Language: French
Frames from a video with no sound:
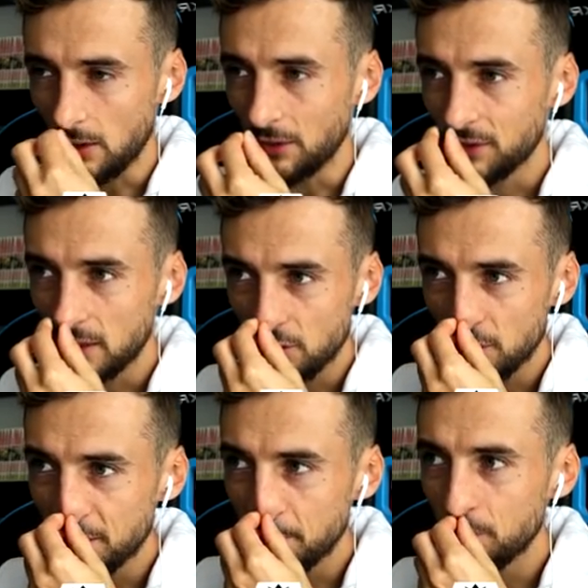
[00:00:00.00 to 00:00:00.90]
Alors est-ce qu'il a
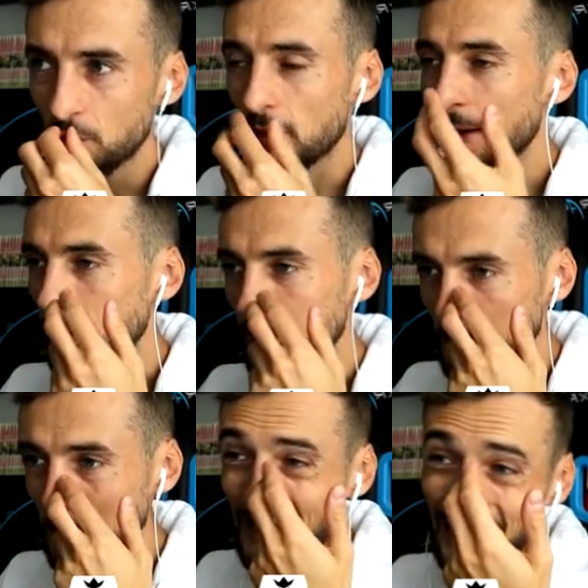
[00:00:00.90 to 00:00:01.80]
une équipe de... Ouais,
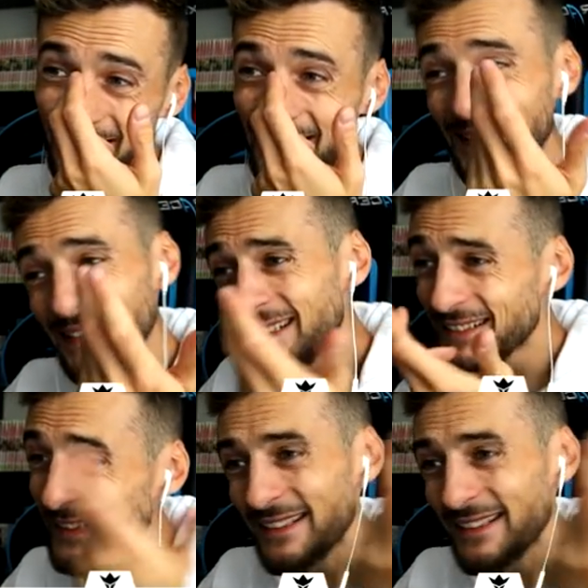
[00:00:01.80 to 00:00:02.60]
ouais,